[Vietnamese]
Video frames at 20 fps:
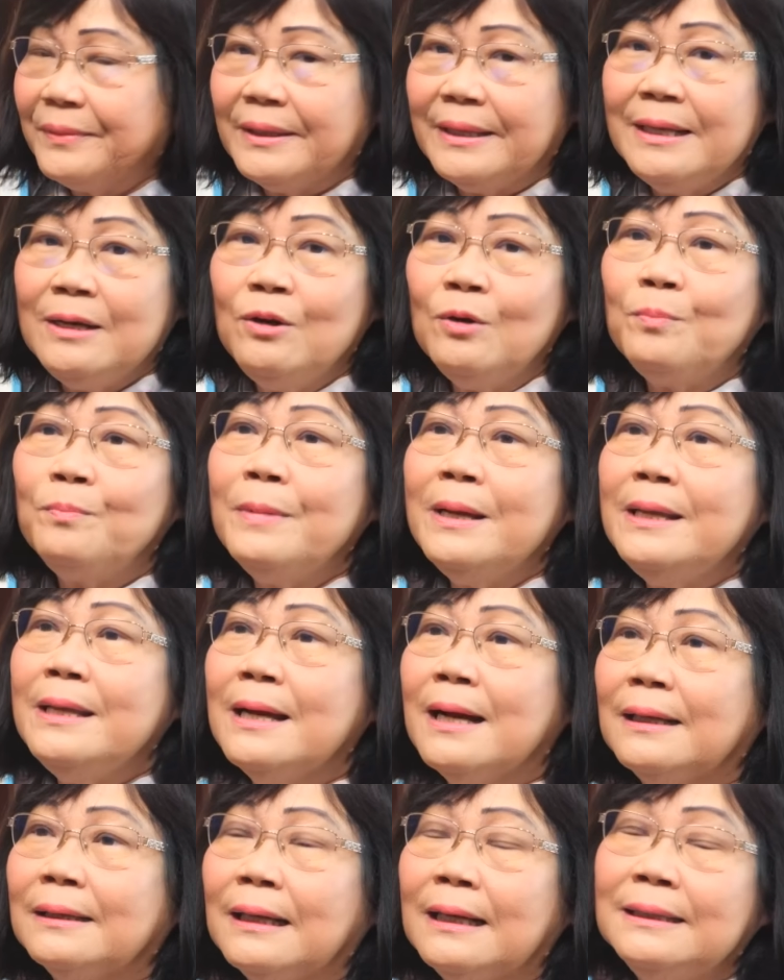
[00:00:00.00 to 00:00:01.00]
thì lúc bây
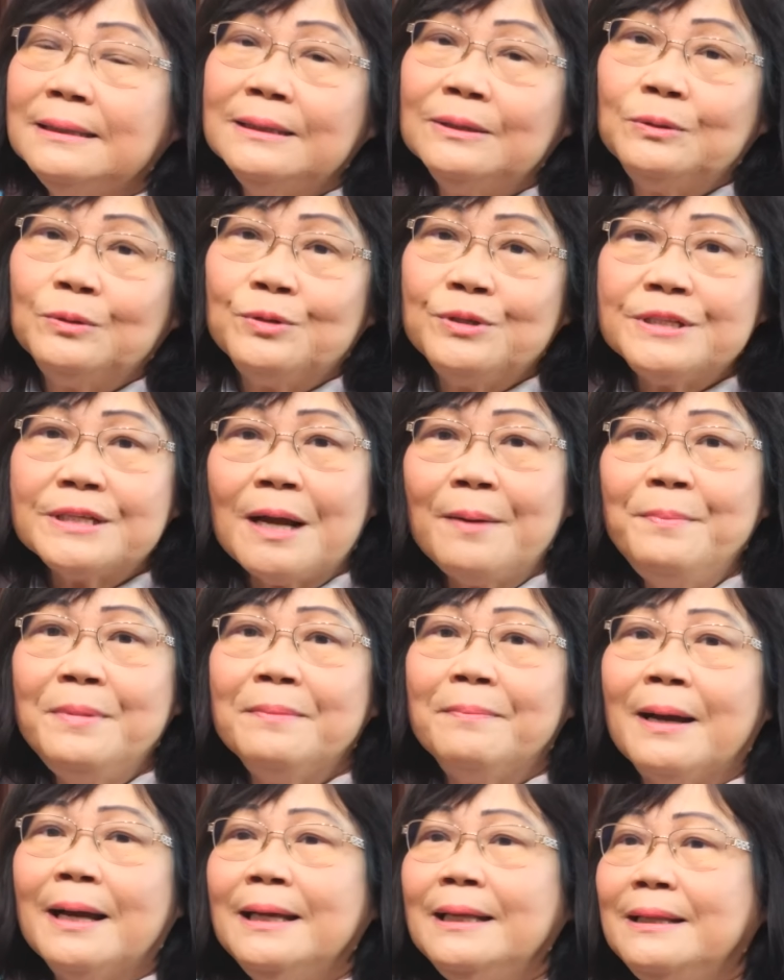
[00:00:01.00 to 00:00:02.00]
giờ ở cái tuổi
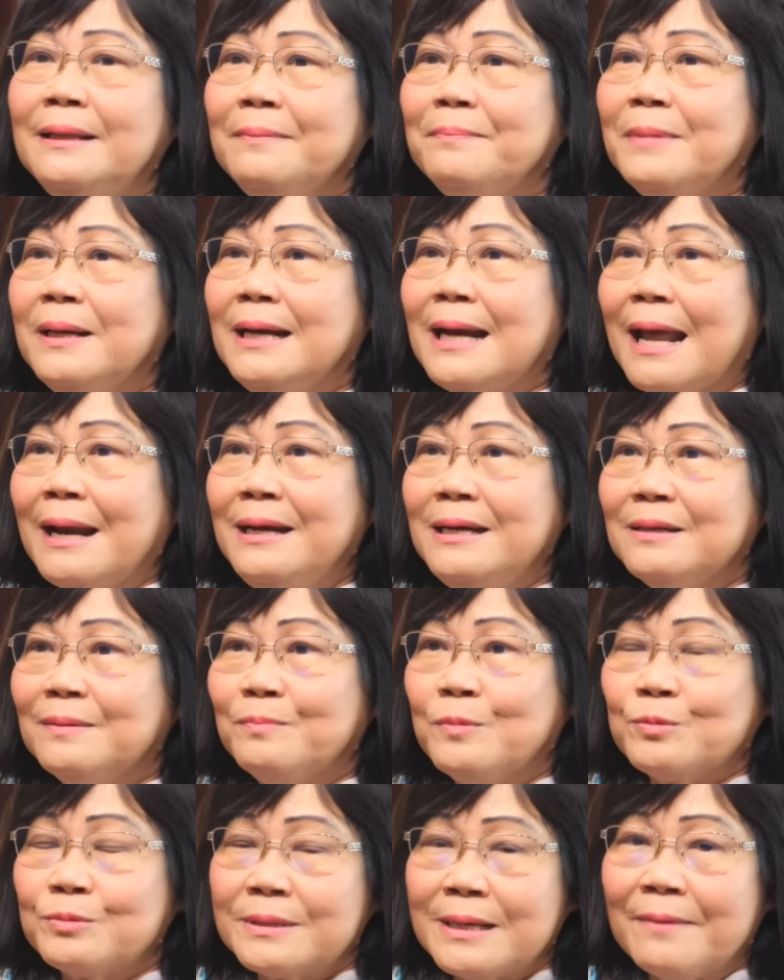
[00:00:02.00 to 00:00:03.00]
67 thì mình lãnh
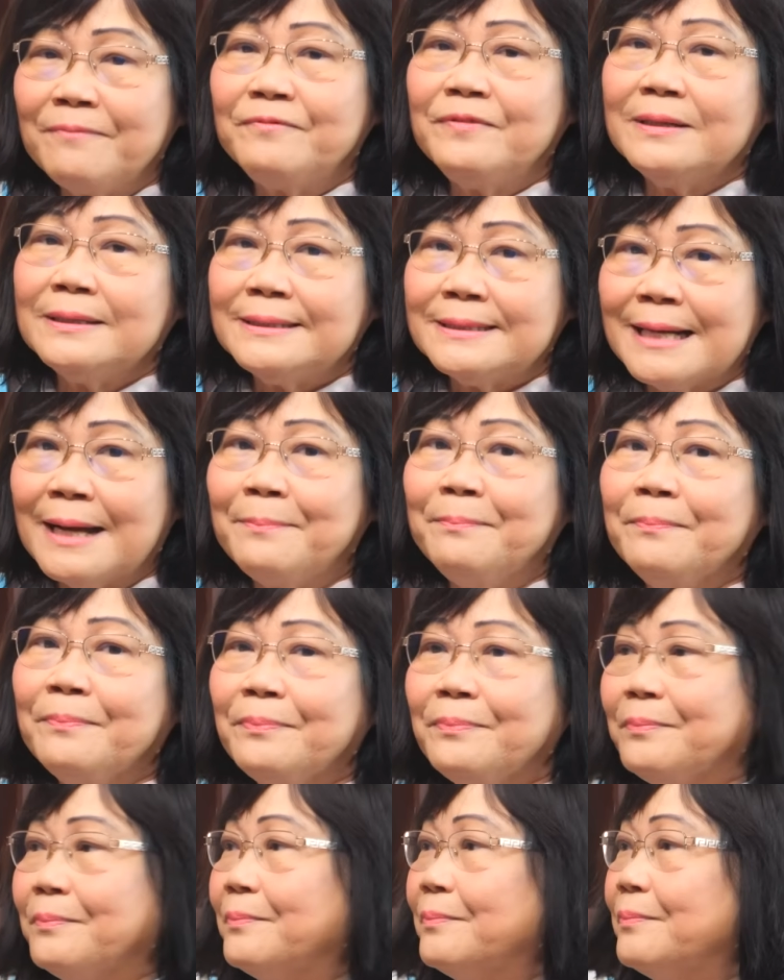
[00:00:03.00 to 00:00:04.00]
được 100 phần trăm
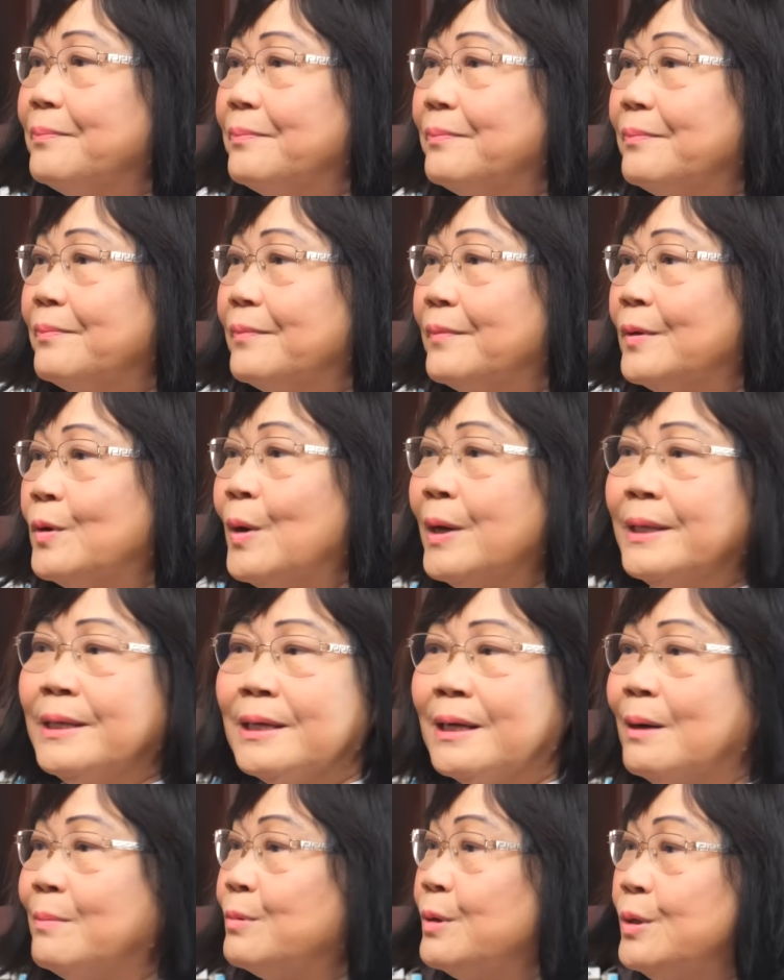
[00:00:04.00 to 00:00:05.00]
coi
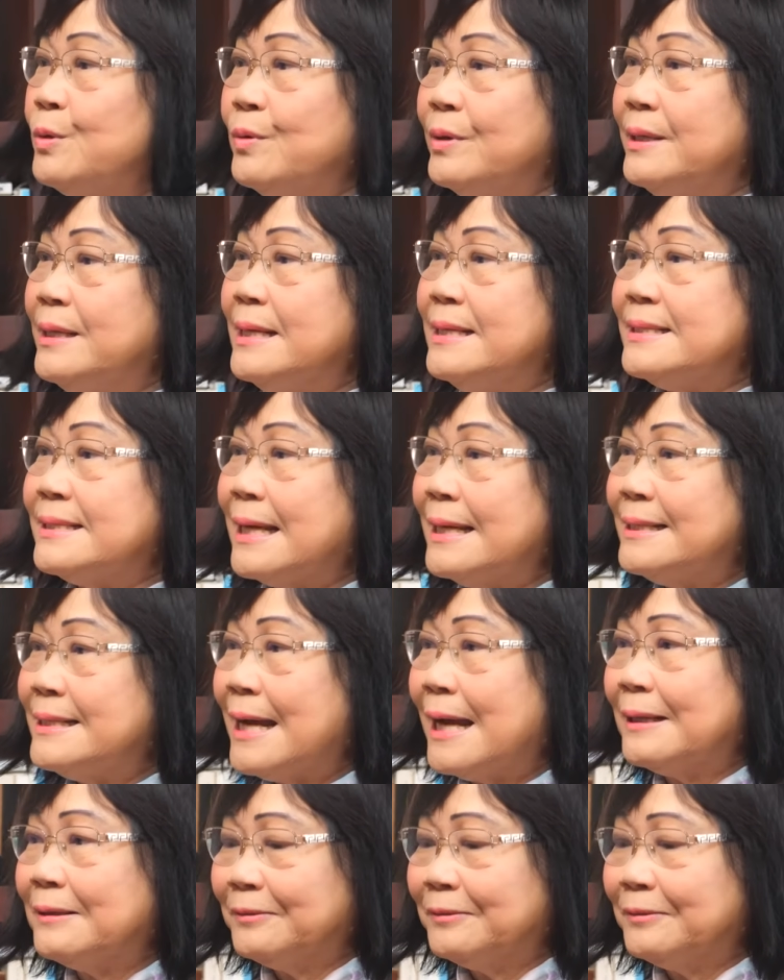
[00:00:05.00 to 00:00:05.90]
như không có chuyện gì dạ xảy rồi ra.